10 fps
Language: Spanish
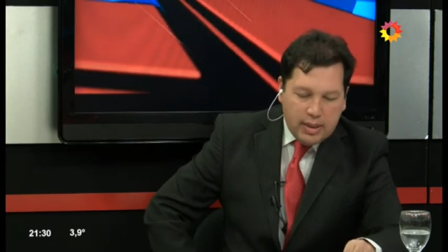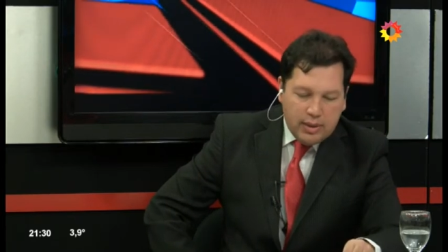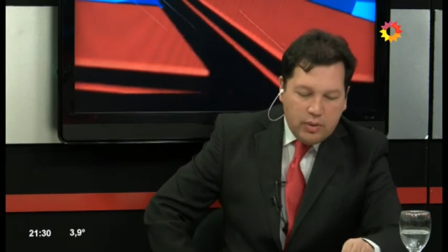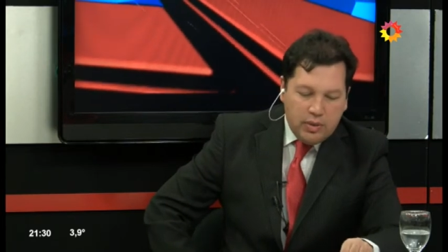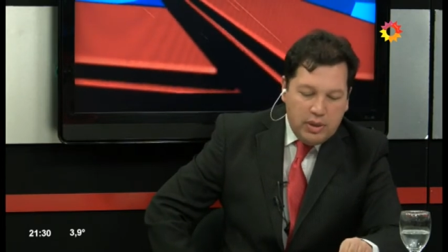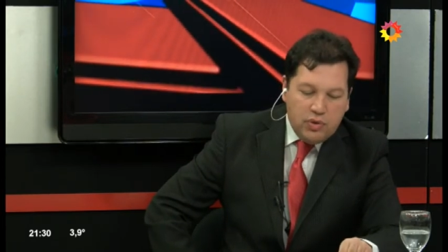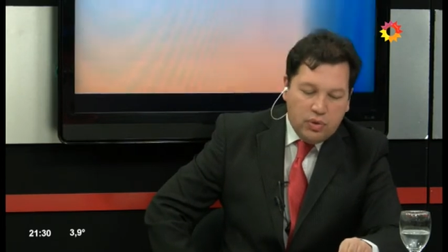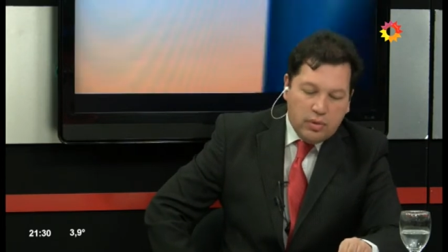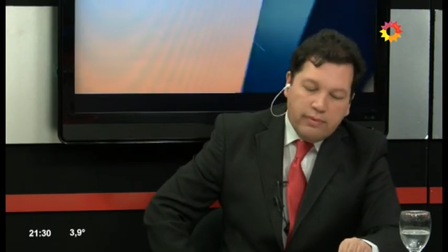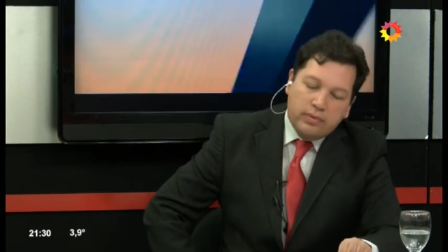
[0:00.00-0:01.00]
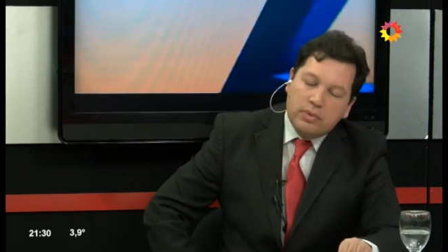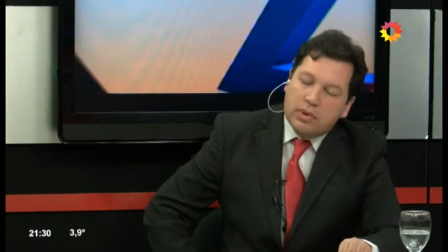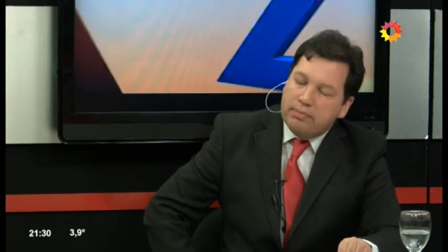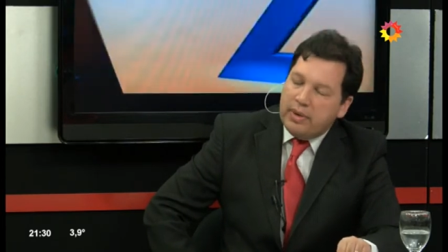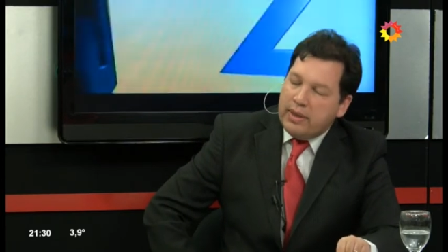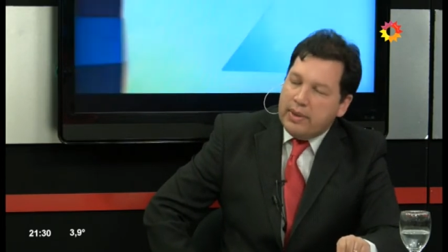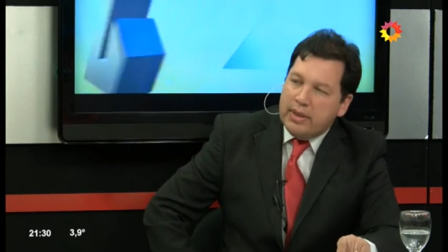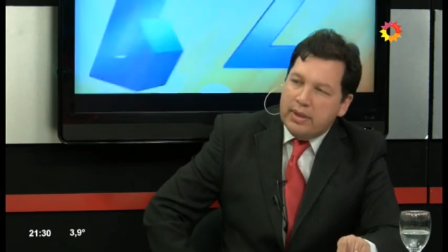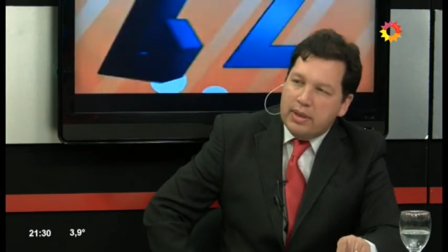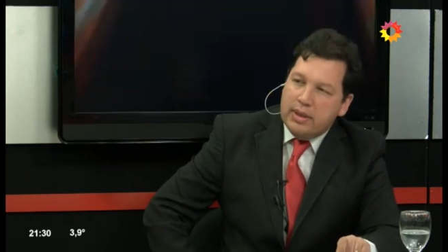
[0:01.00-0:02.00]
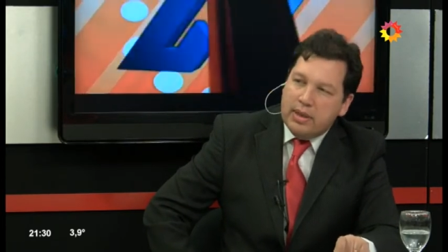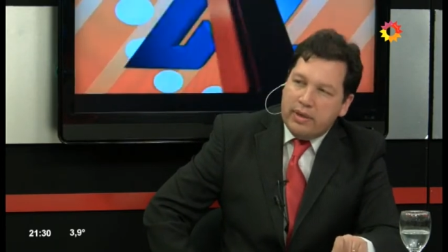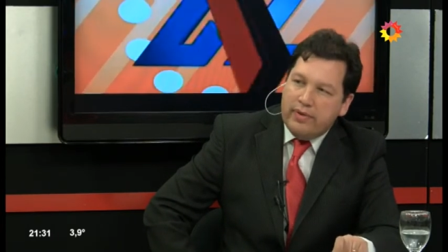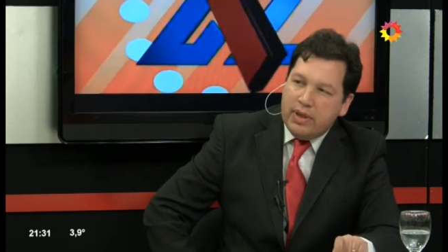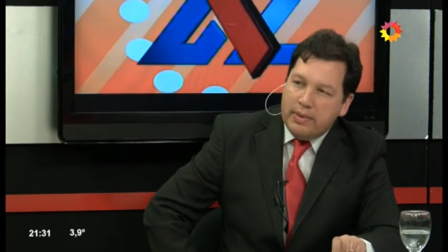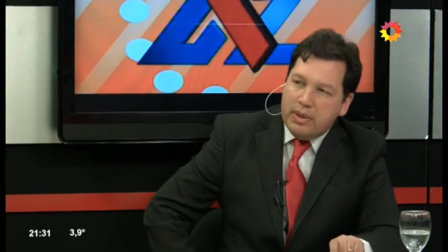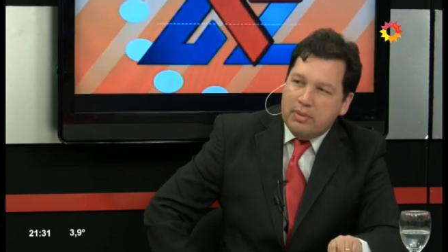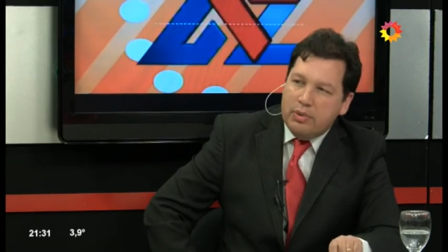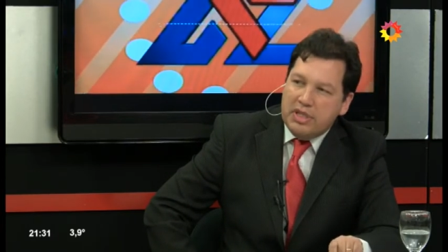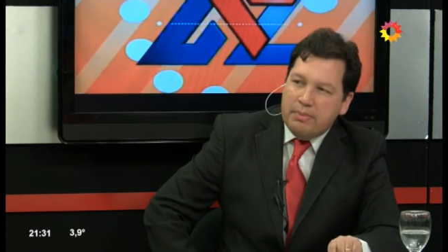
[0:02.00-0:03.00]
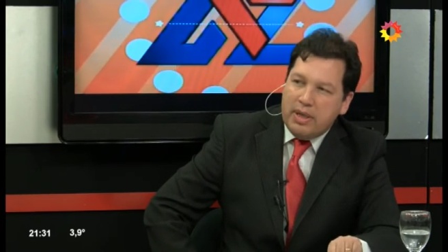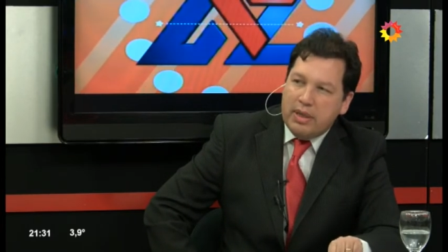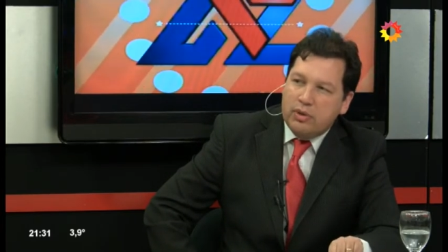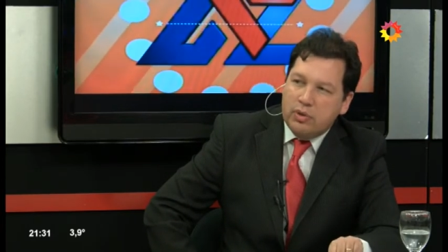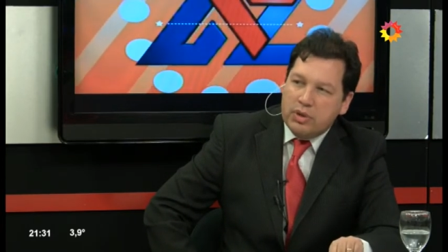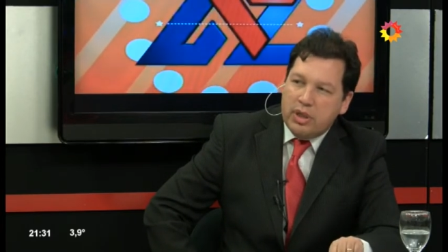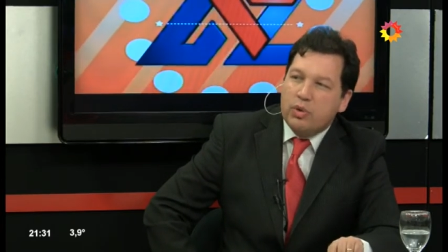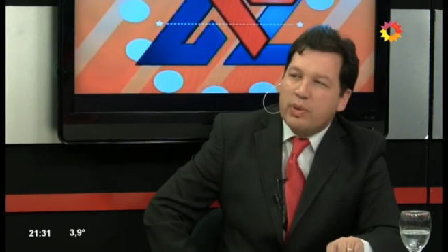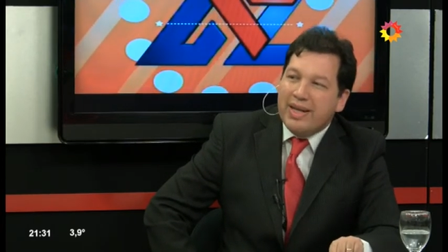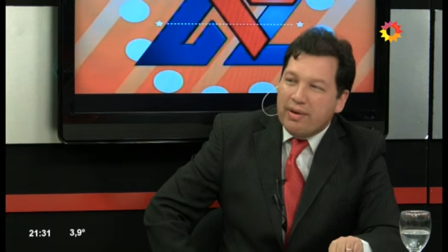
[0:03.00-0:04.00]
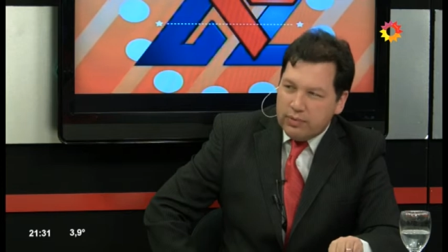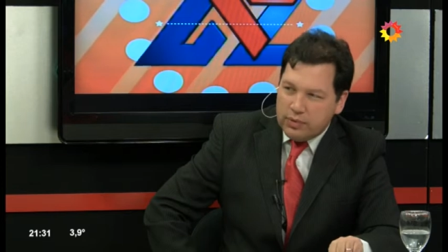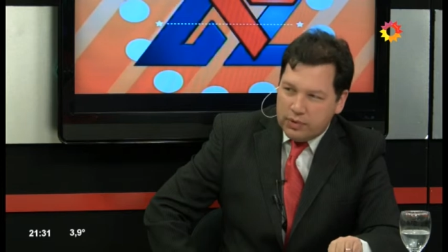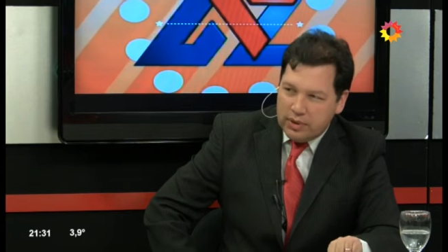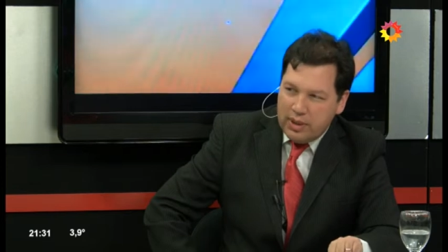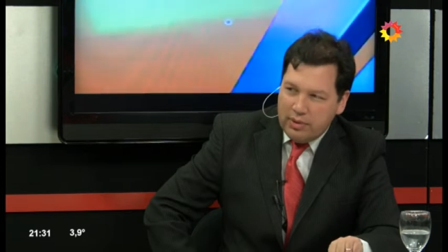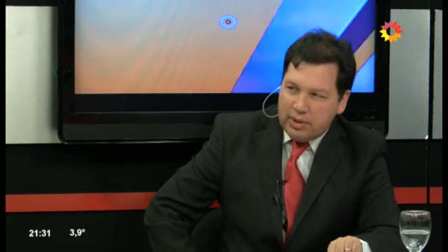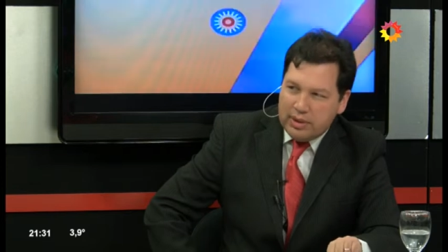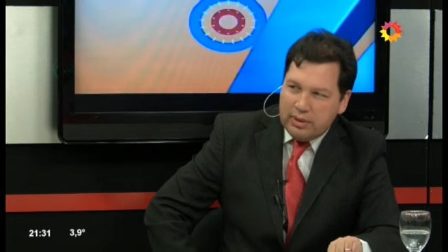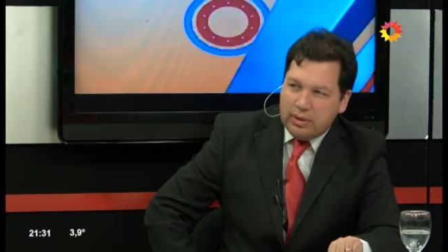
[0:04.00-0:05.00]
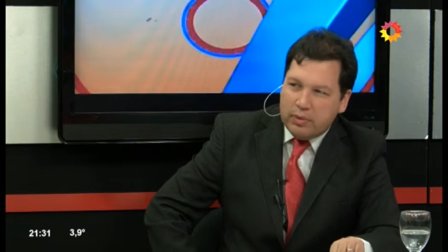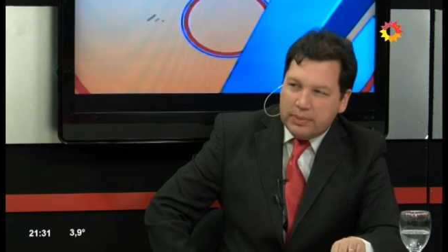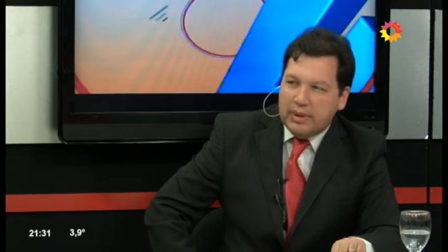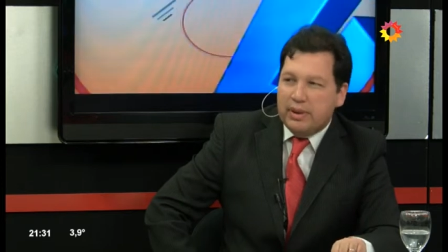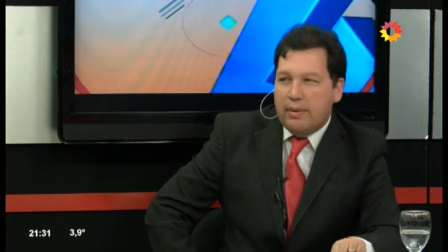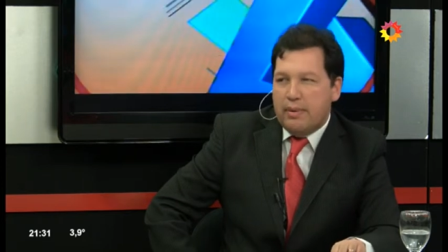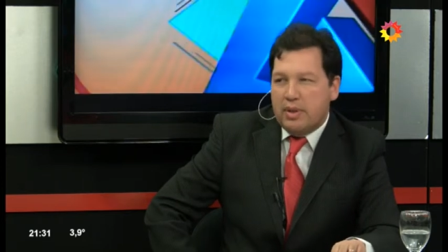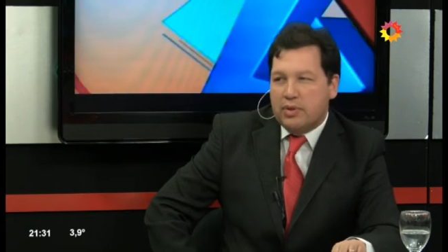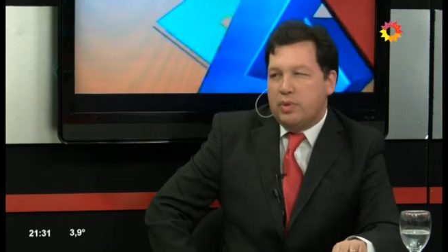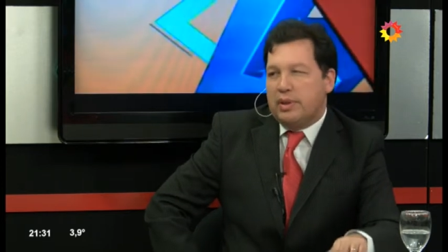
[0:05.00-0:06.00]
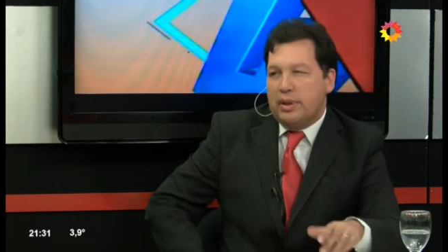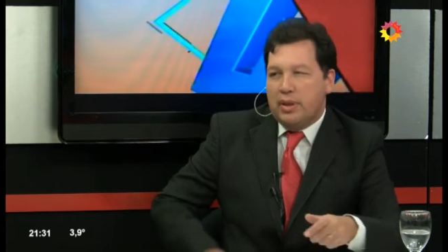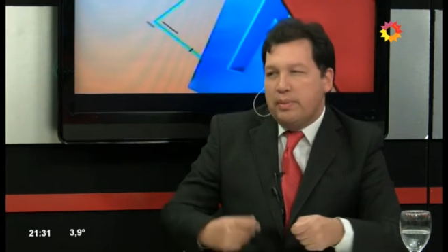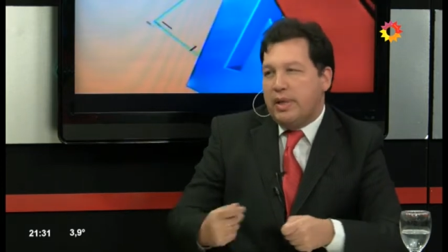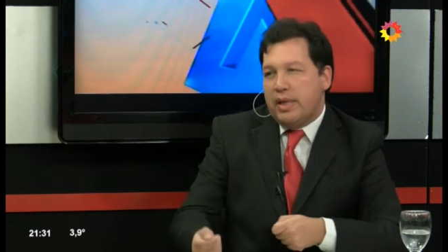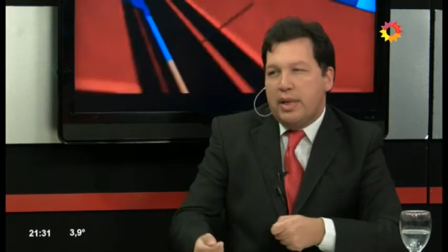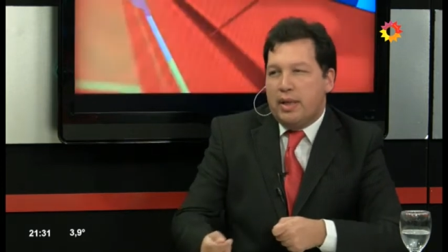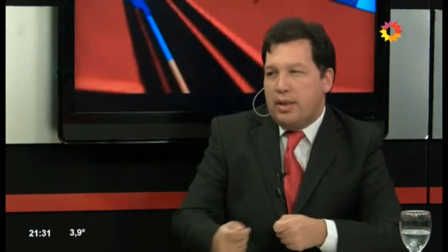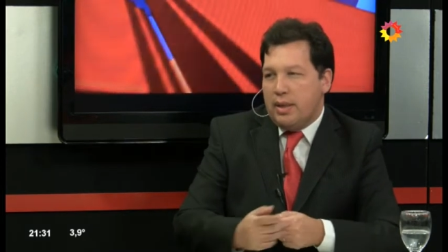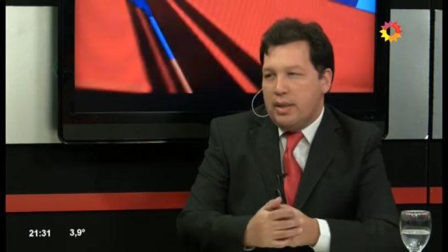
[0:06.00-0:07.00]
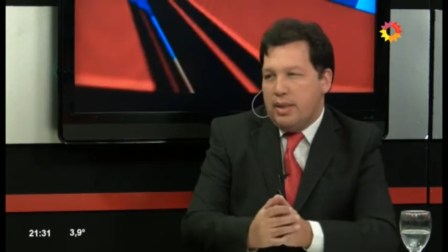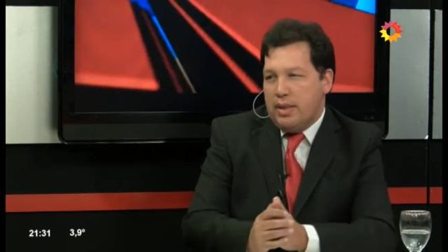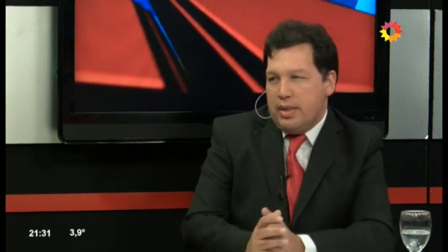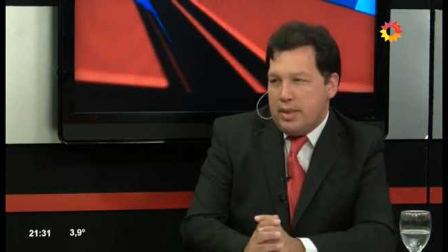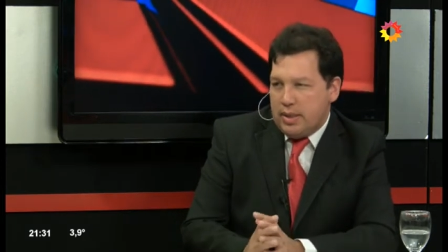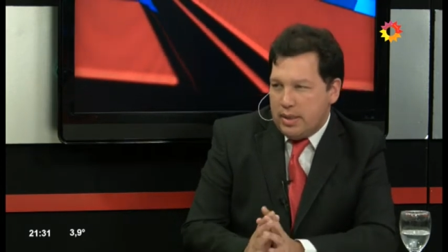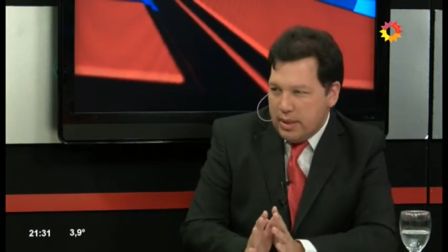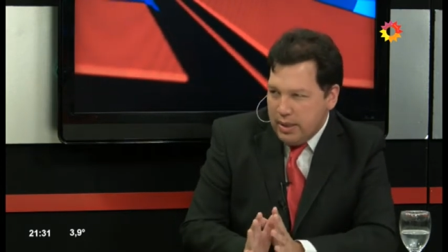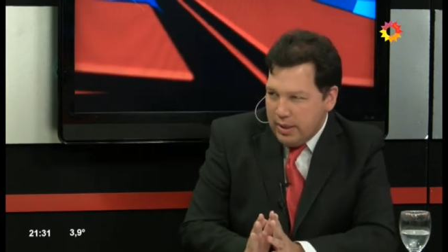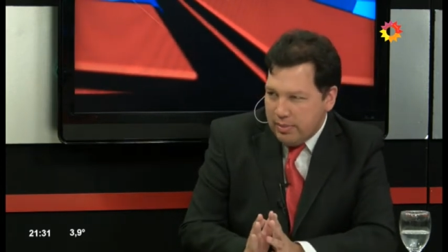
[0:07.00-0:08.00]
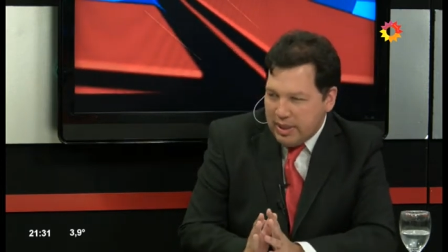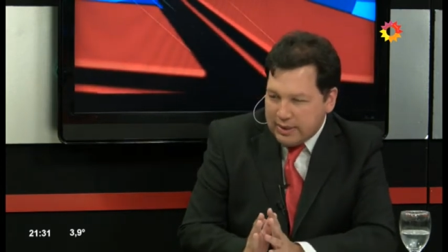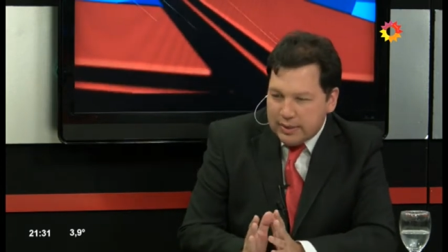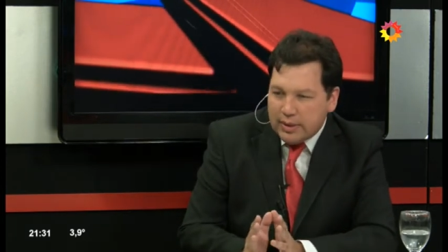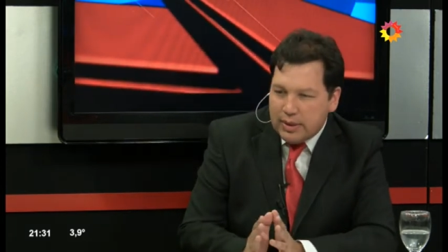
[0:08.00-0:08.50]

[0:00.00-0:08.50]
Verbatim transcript: quedó dicho en, en, palabras del jefe de gabinete municipal que entonces no era funcionario, que ostentaba una suerte de beca eh, y demás.